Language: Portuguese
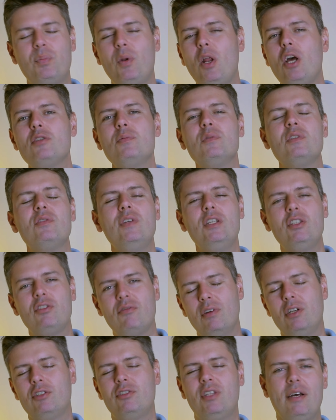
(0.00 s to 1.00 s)
próximos vídeos
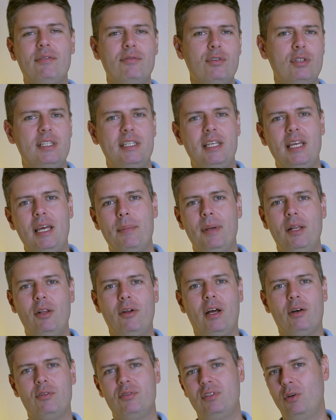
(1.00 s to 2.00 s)
que vão ajudar você a
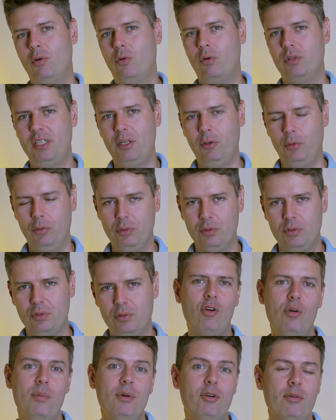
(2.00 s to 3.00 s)
melhorar o seu conteúdo.
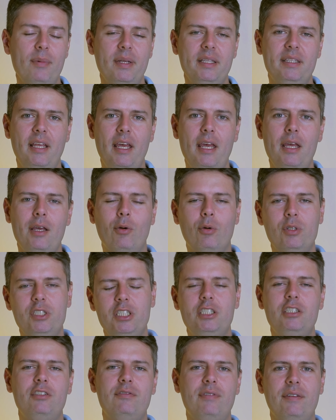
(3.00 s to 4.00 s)
Como eu comentei, hoje
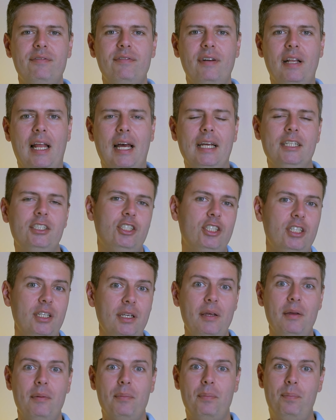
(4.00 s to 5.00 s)
a gente vai falar
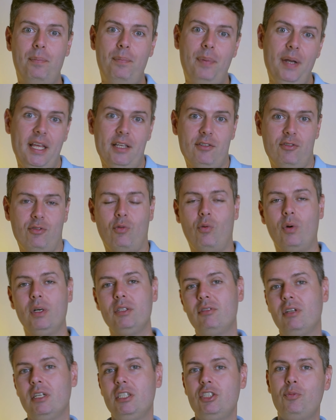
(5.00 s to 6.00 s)
de preço,
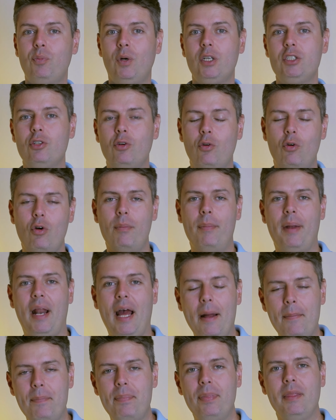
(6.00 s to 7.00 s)
quanto que a gente pode
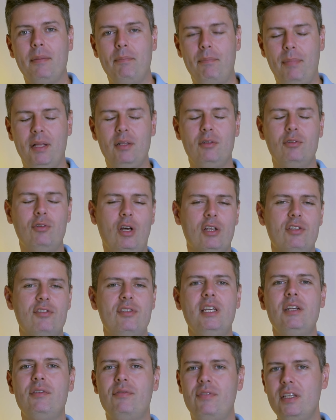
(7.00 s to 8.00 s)
cobrar pelo nosso
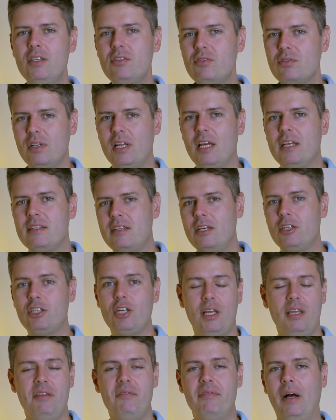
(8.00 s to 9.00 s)
serviço, né?
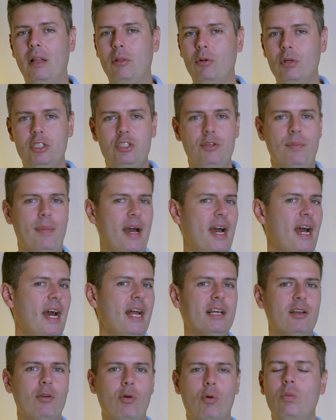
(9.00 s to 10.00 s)
seja em valor de
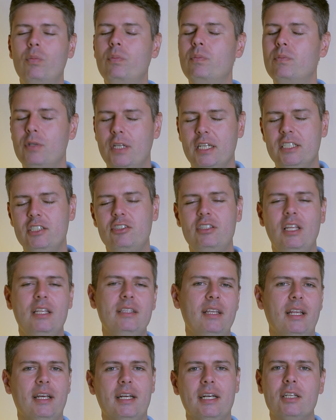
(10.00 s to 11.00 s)
marca ou porque a gente está
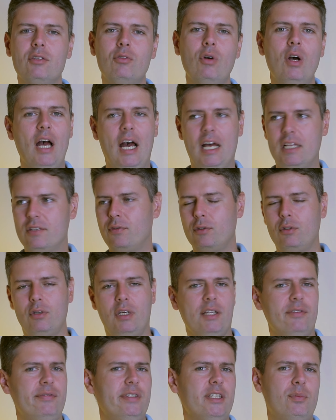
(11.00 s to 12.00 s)
entregando as
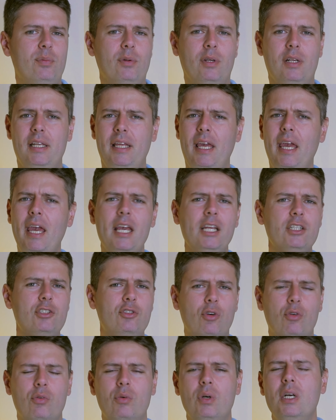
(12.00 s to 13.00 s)
fotografias para o
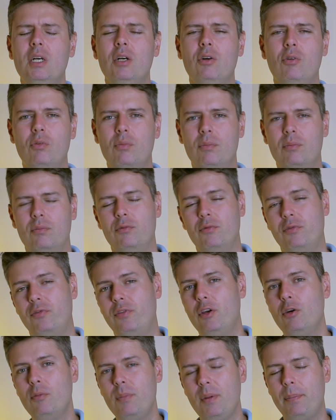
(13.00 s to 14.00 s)
cliente ou um, um
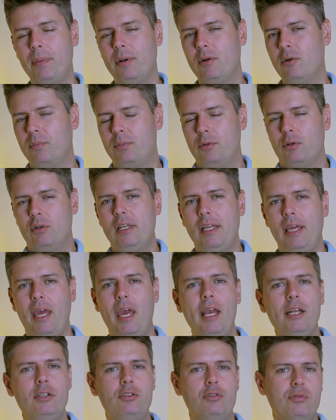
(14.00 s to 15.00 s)
filme para o
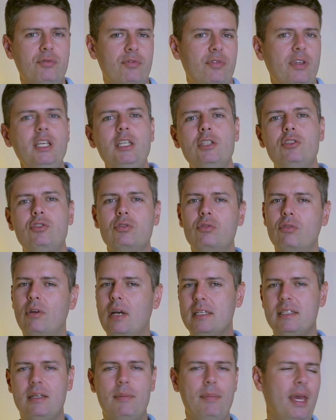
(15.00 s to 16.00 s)
cliente, um vídeo do
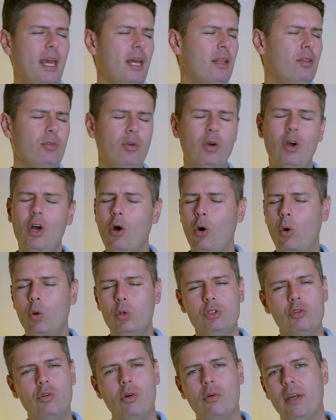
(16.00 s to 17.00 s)
casamento
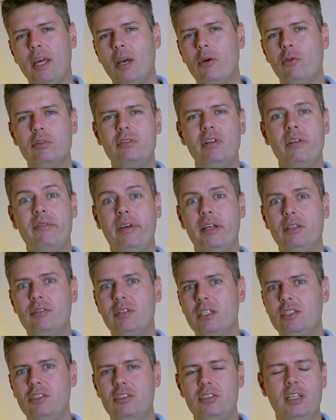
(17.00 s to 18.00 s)
ou de qualquer outro evento
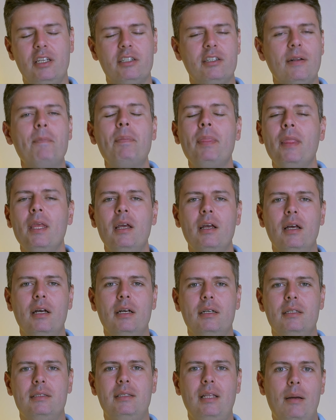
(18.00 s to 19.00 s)
que a gente esteja
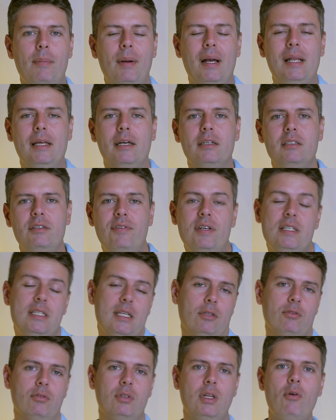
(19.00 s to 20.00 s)
uh, trabalhando e
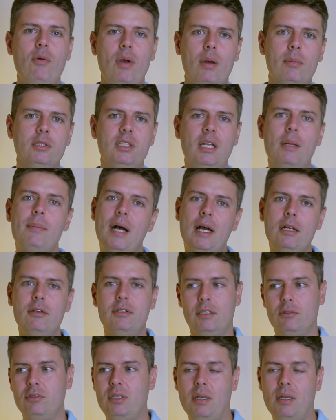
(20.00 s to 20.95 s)
fazendo. Não é meu trabalho, né? eu